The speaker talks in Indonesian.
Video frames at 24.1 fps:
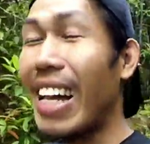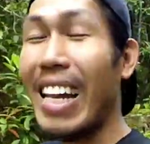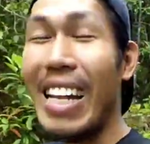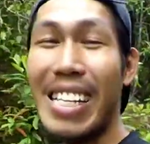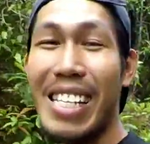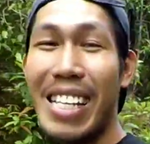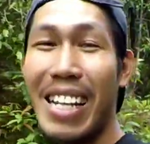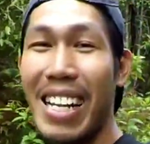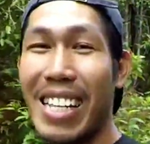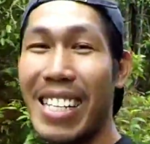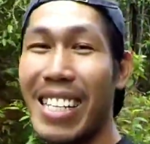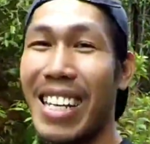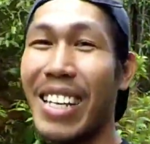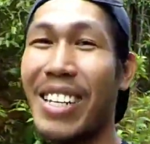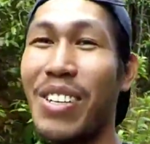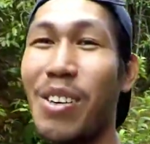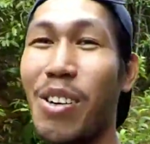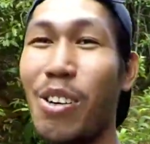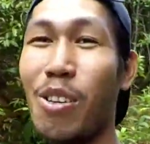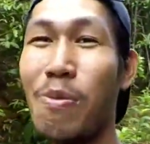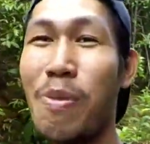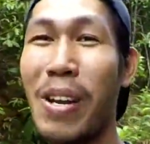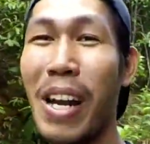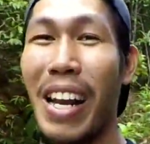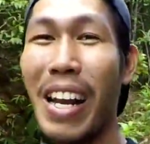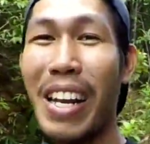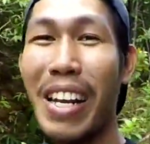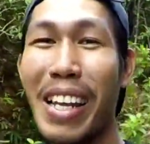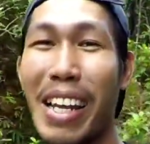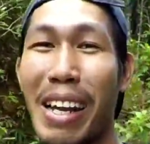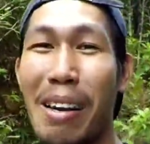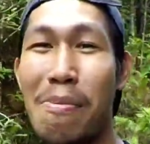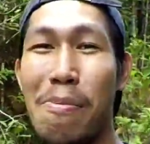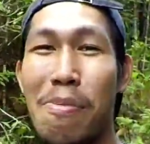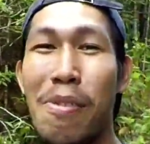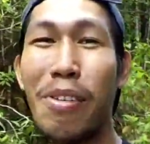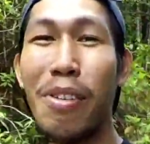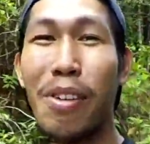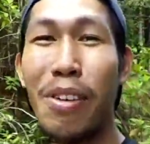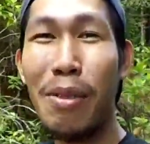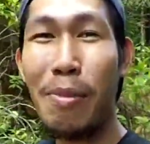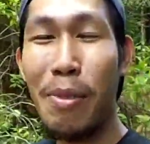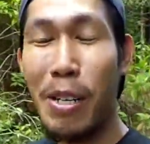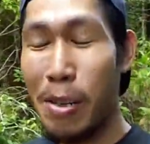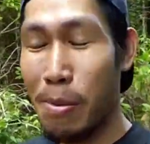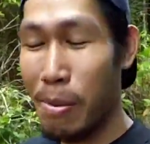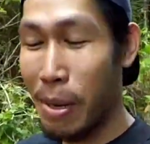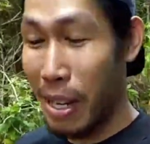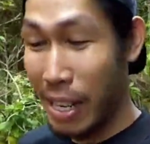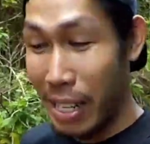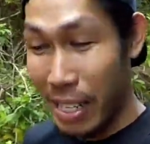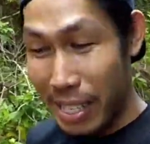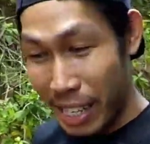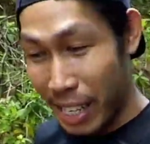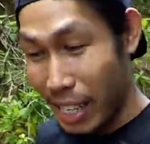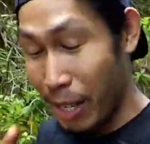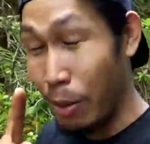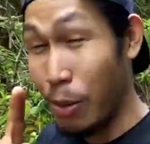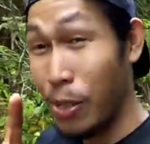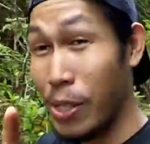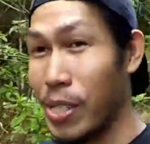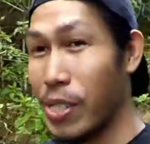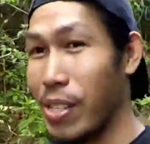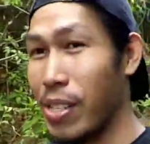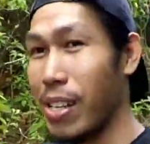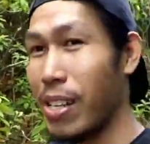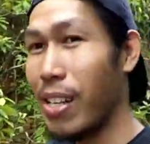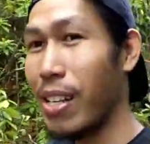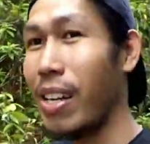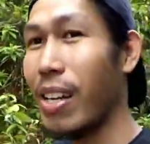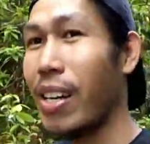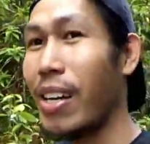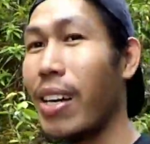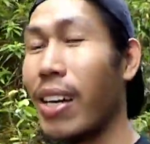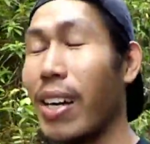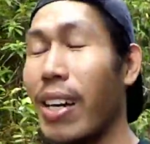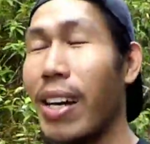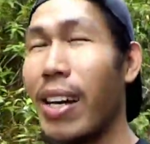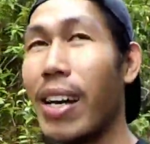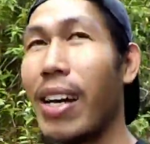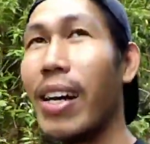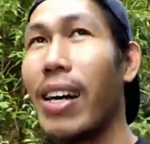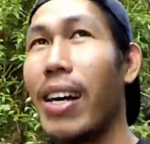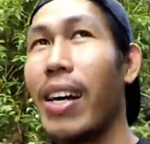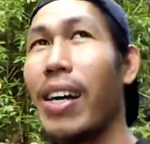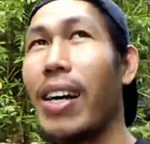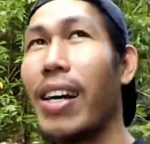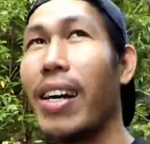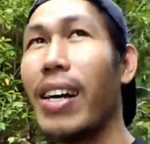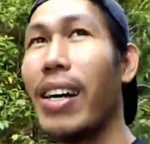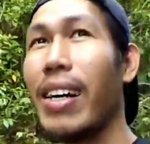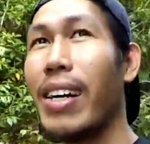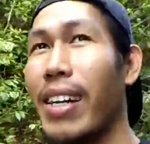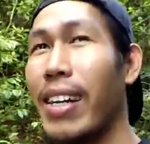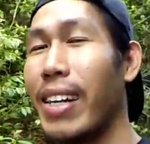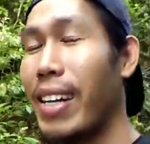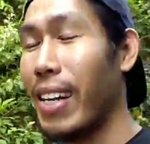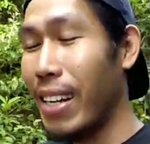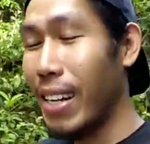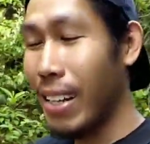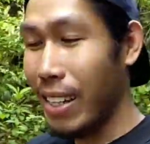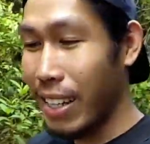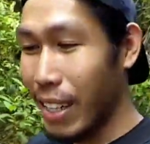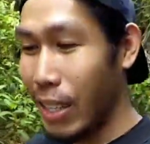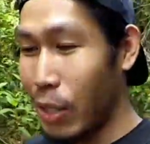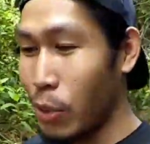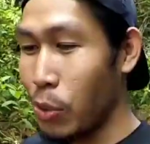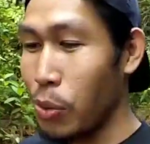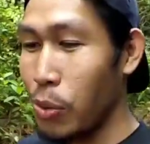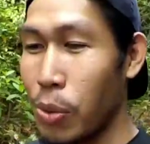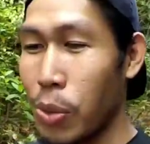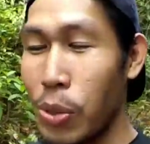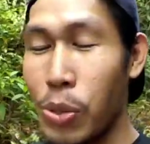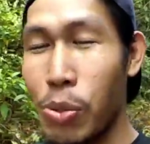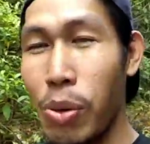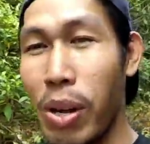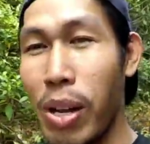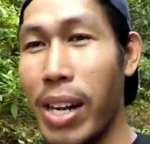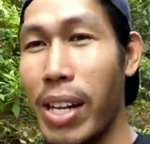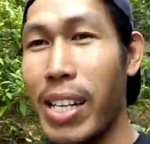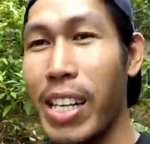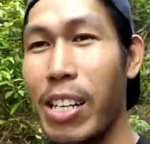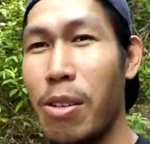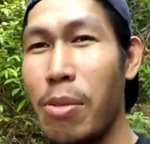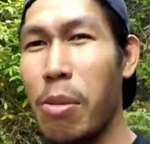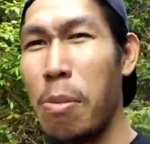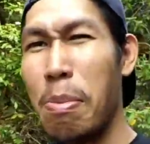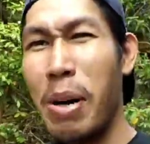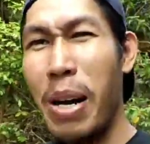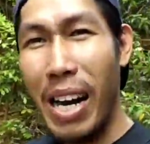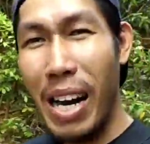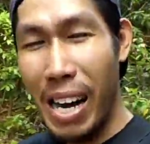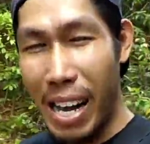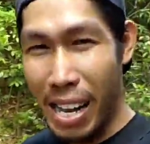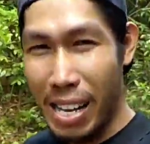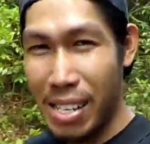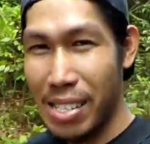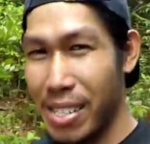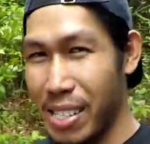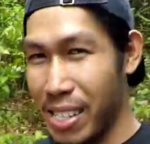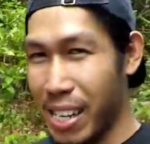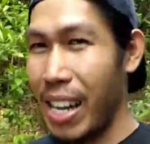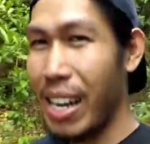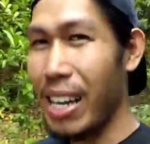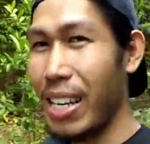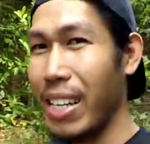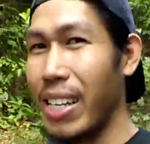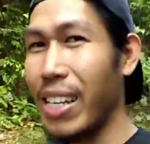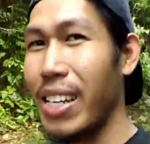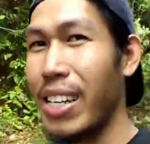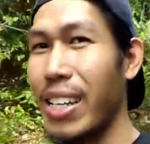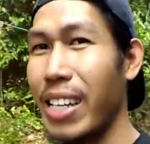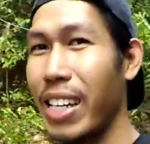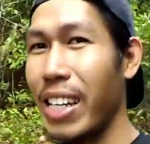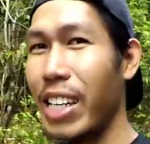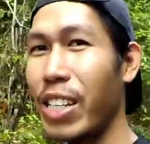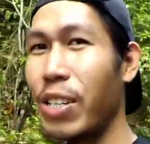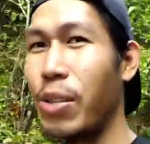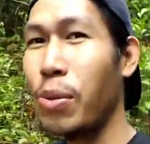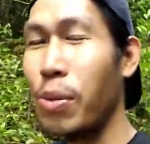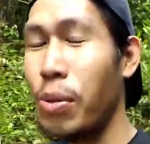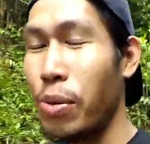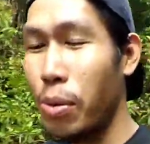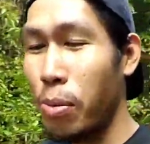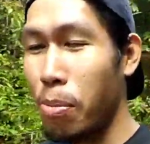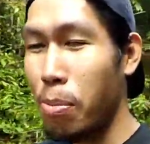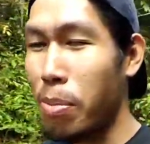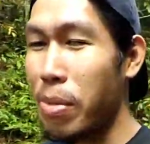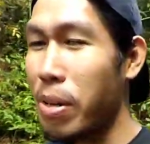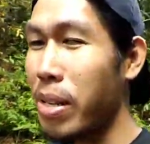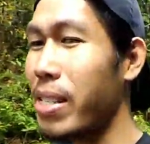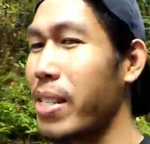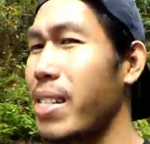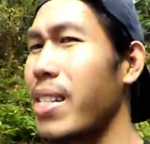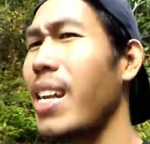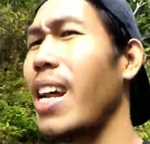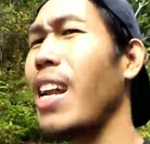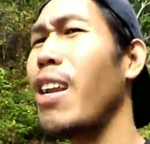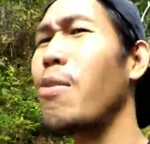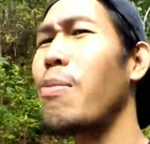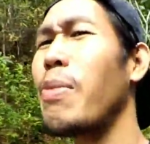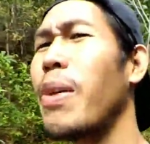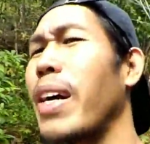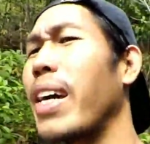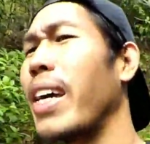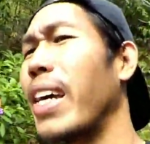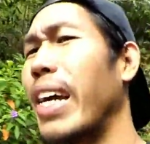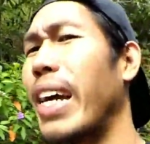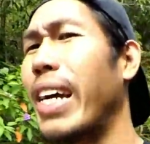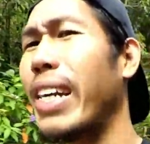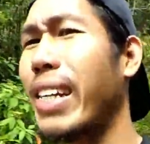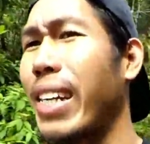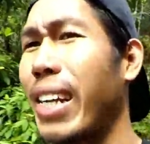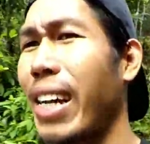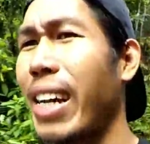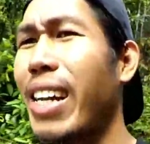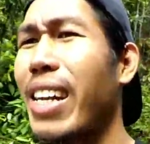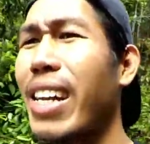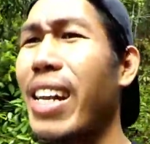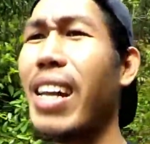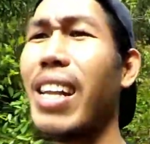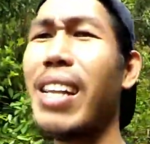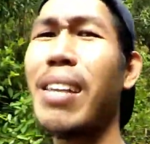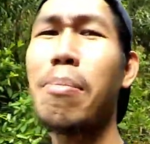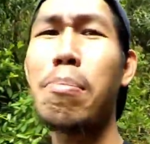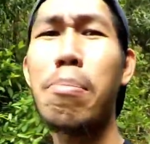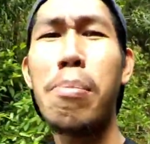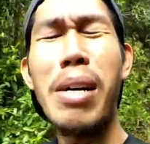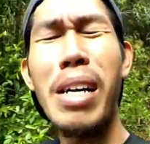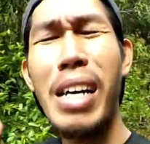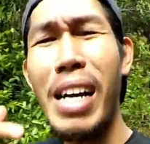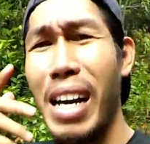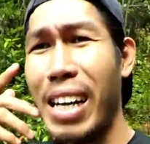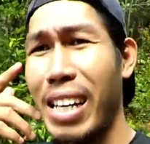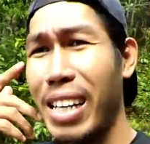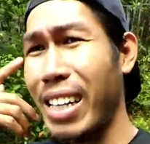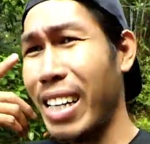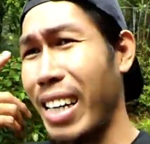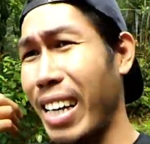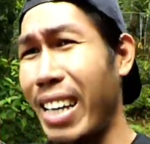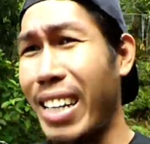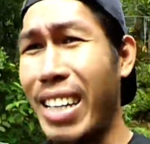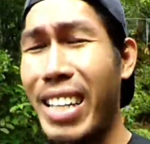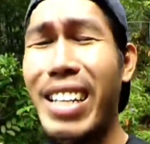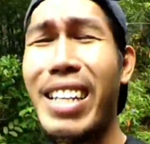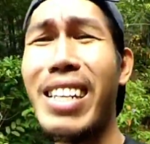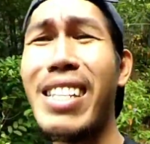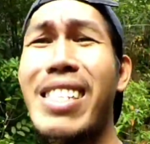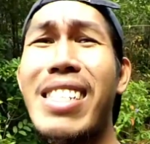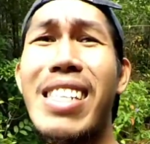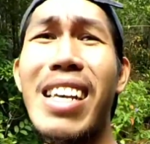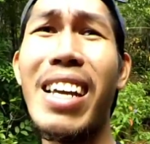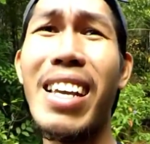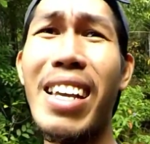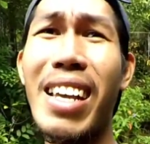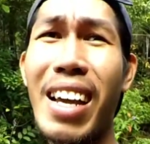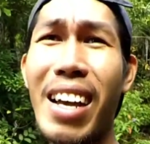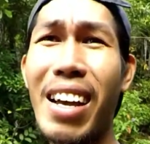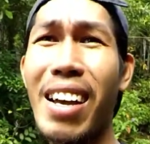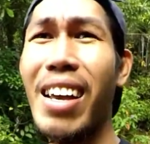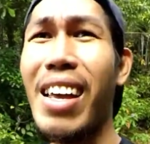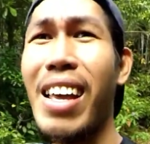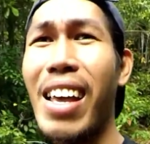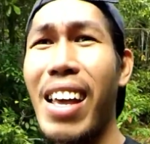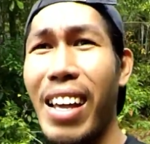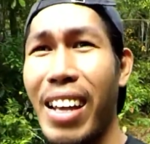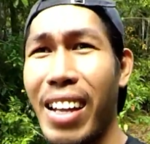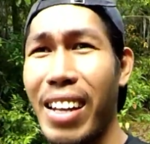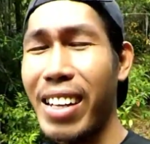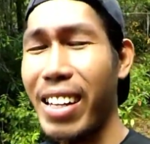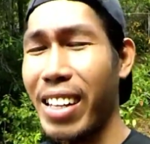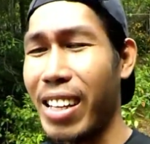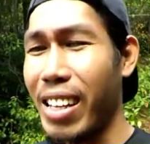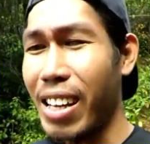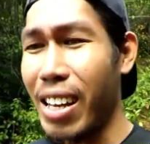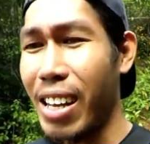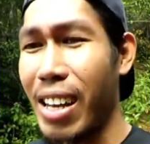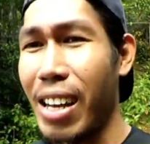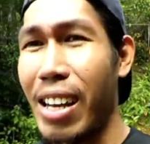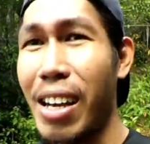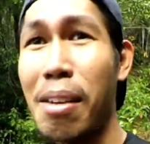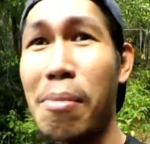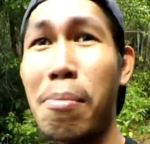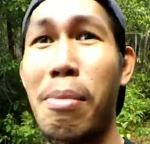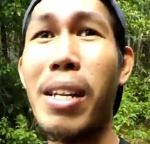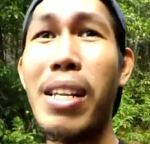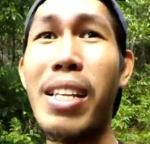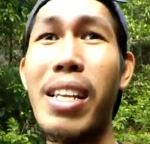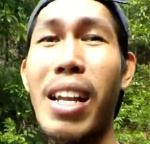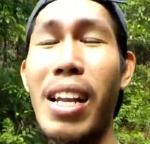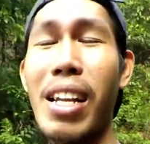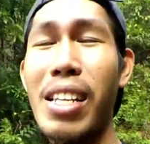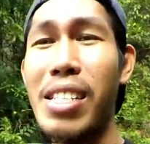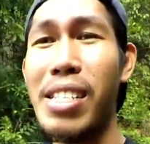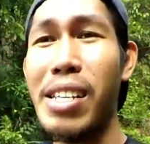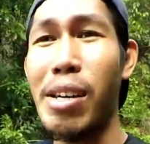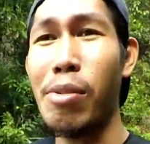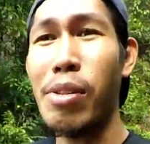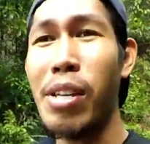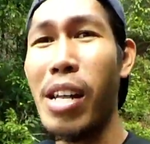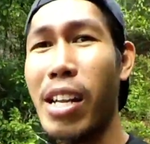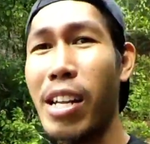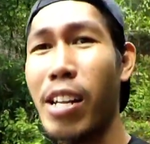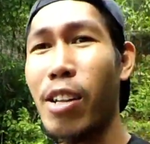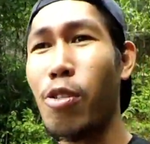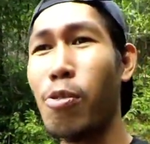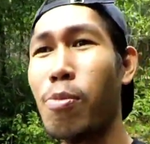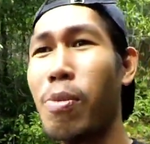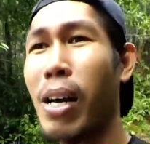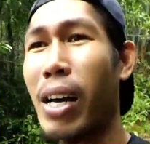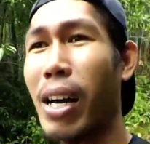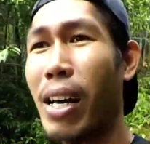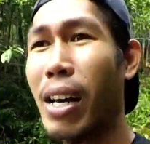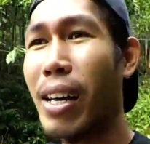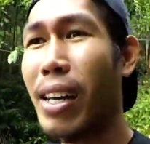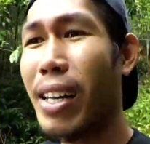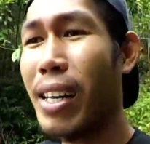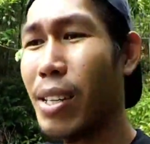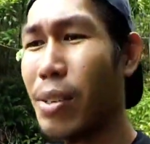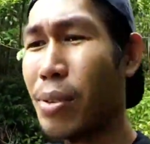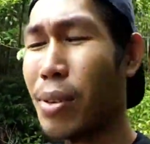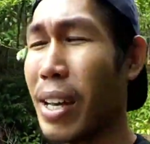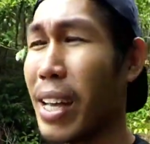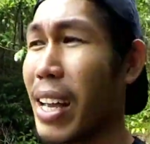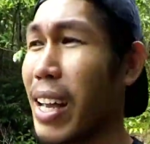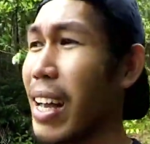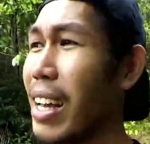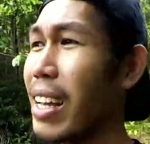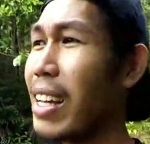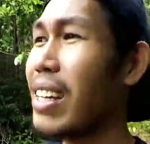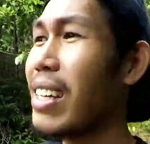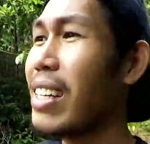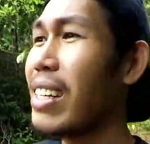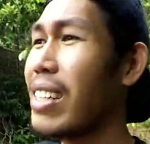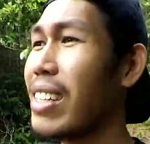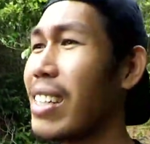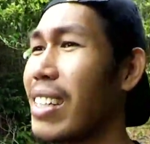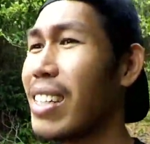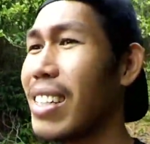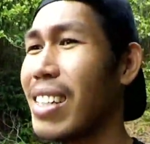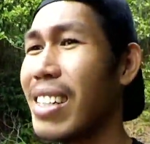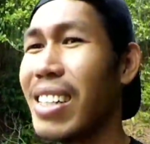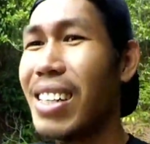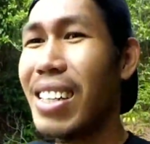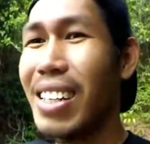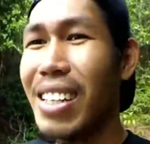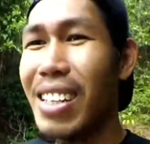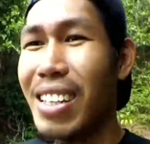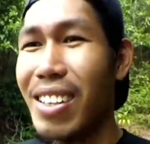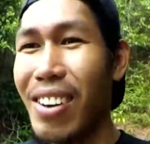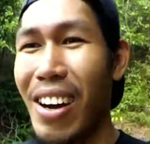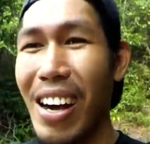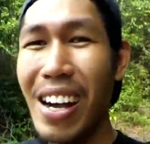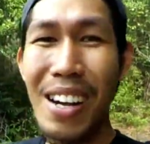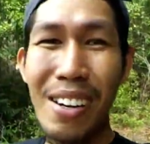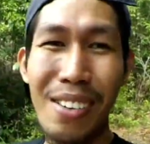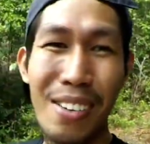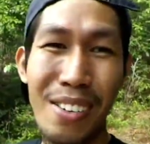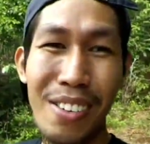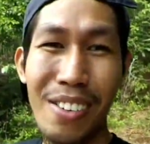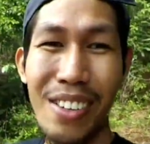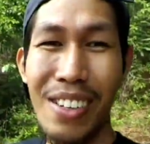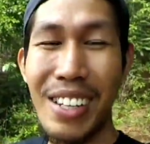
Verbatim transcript: rasa-rasanya tuh aku berada di kampung loh teman-teman, serius dan itu suaranya itu memang khas sekali itu selalu mengingatkan dan mengangenin saya ketika berjalan jauh dari rumah itu kayak wow